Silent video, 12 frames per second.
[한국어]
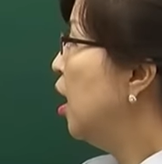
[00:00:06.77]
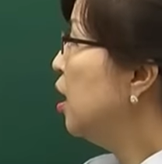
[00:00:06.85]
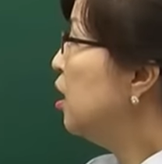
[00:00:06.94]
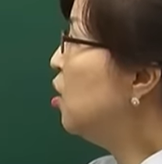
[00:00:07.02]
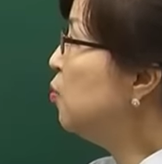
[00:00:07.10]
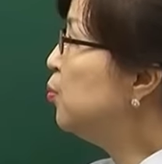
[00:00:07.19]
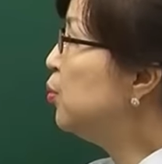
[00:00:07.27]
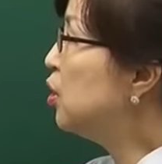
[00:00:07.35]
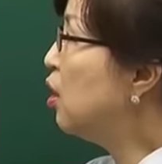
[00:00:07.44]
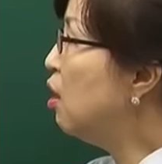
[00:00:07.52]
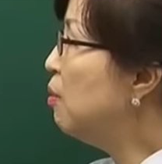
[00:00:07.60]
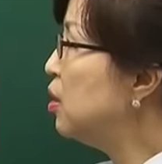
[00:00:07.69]

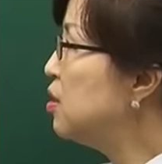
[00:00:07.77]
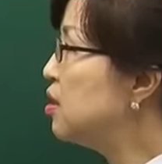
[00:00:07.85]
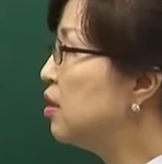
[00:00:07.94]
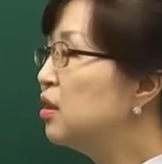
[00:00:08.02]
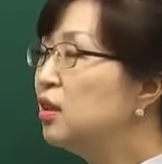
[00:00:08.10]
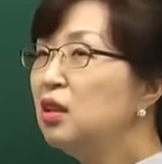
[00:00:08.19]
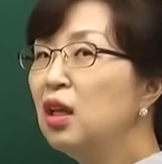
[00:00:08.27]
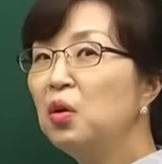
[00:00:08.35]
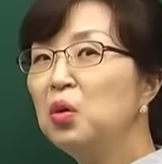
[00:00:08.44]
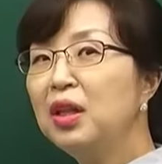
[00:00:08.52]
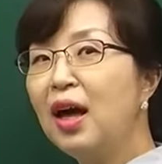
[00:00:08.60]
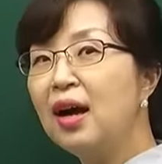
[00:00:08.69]
이것부터 먼저
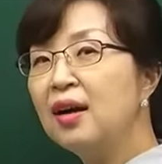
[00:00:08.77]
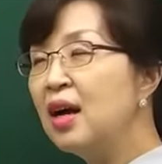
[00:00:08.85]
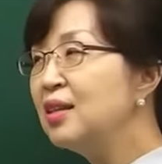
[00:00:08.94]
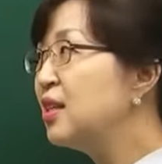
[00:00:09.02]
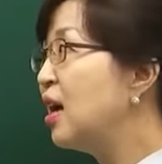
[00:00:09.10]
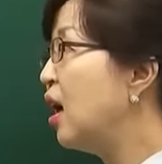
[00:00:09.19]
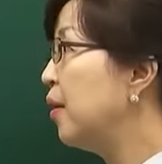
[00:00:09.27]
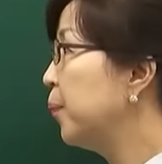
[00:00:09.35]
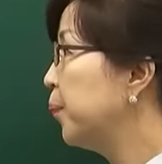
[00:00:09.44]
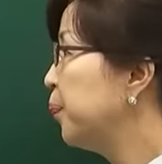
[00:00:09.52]
끝내고 나가자.